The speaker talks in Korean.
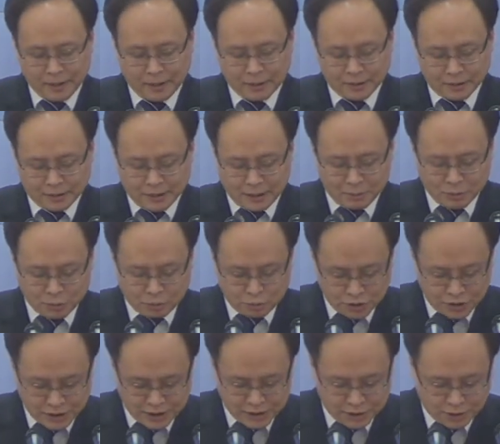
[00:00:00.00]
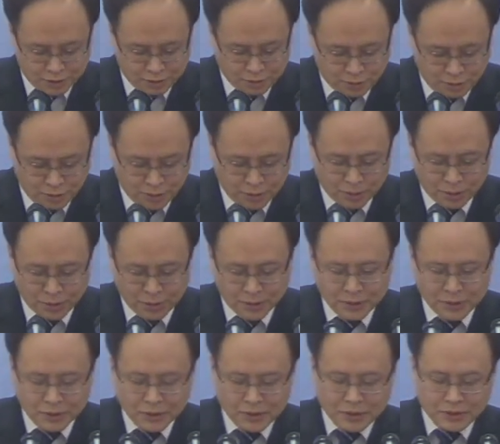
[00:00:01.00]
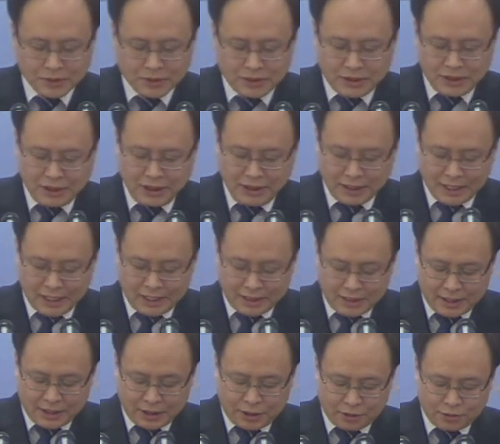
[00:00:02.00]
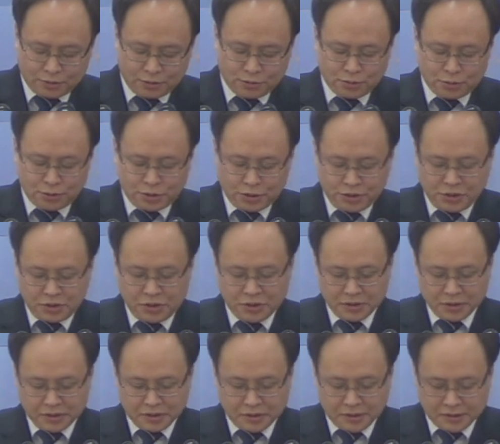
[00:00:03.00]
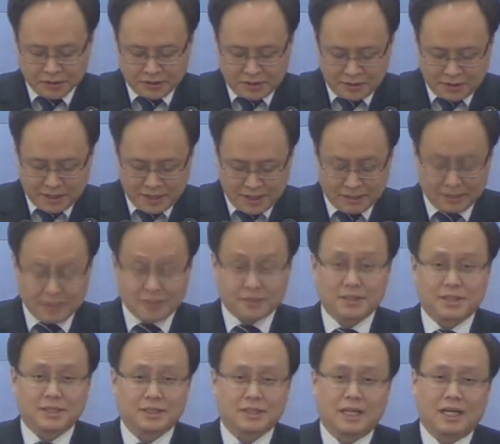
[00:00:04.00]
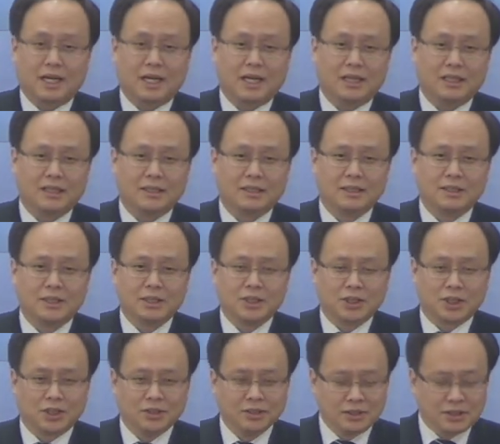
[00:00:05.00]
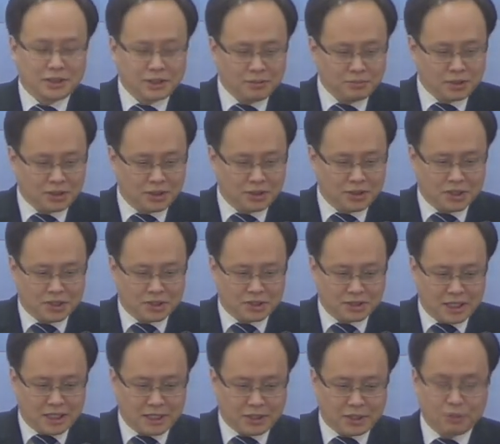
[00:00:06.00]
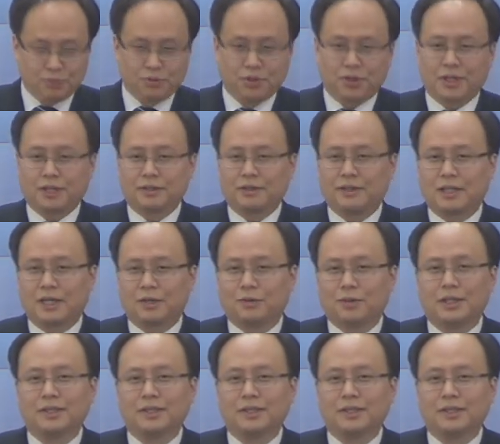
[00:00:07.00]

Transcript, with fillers: 그렇다면 구체적으로 신앙의 경주는 어떻게 하는 것인가? 전심 전력을 다 기울여야 된다고